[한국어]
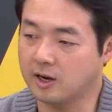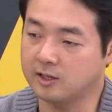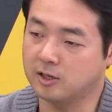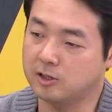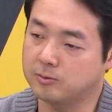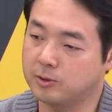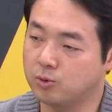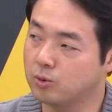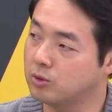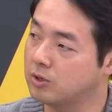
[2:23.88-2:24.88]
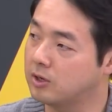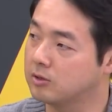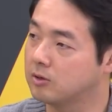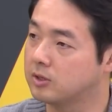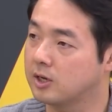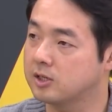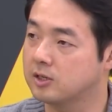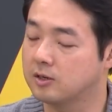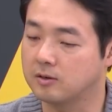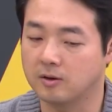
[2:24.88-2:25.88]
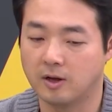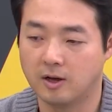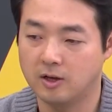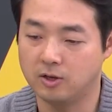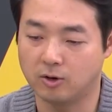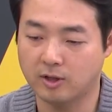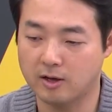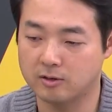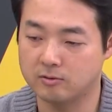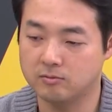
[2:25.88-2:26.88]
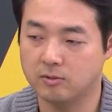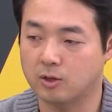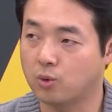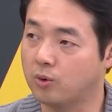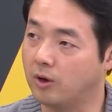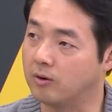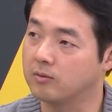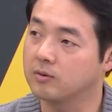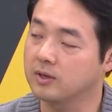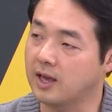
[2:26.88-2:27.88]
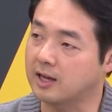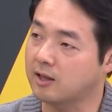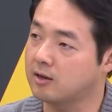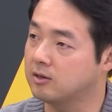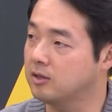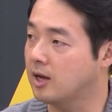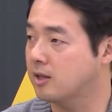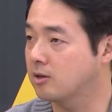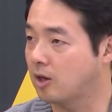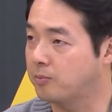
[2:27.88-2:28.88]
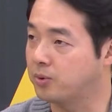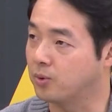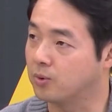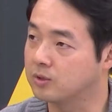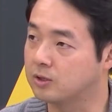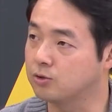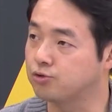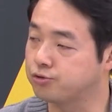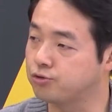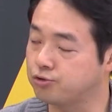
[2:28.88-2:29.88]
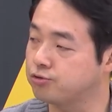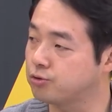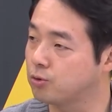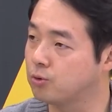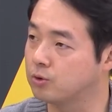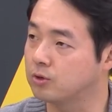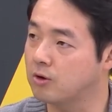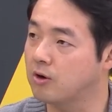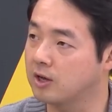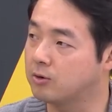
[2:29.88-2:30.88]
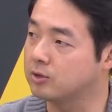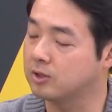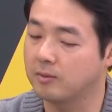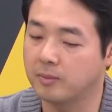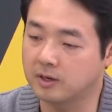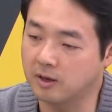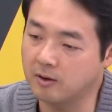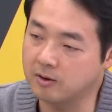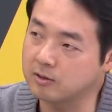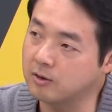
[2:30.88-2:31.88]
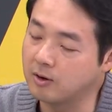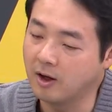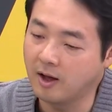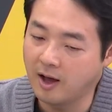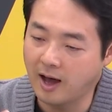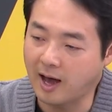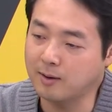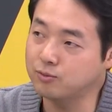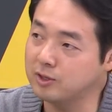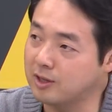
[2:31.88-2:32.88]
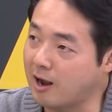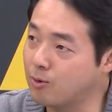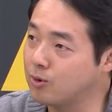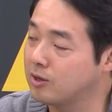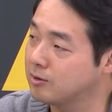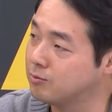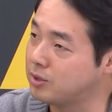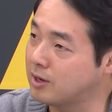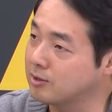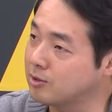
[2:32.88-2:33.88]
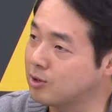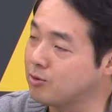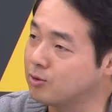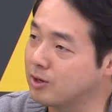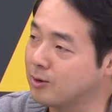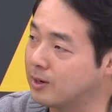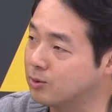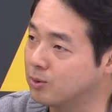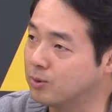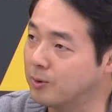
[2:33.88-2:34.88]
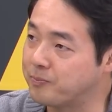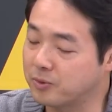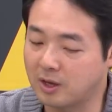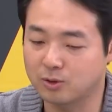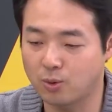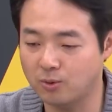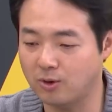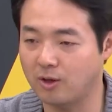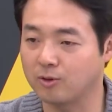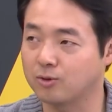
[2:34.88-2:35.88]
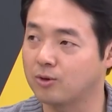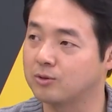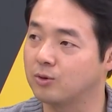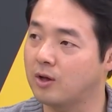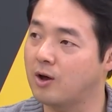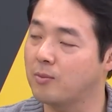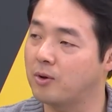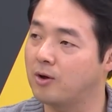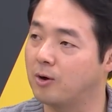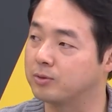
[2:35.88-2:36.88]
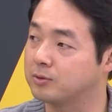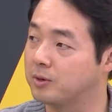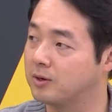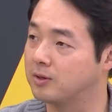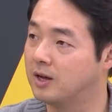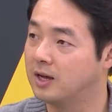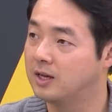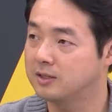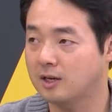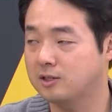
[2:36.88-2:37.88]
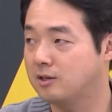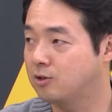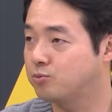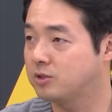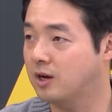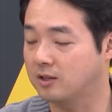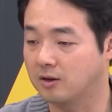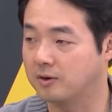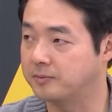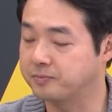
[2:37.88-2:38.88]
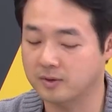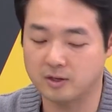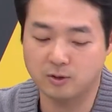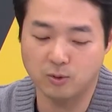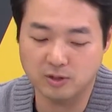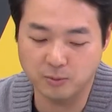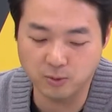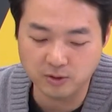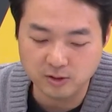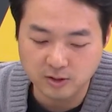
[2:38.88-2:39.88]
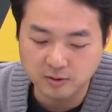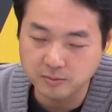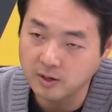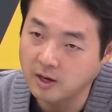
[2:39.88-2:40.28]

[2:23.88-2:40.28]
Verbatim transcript: 아시겠지만 총선이라는 건 사실 여당은 대통령, 네. 야당은 야당 대표 그 두 축으로 선거가 네. 이루어진단 말이에요. 그래서 아무리 날고 기는 비상대책위원장이 와도 대통령의 어떤 상황 변화가 없으면 네. 사실 이게 쉽지가 않아요. 그러니까 2030이 지금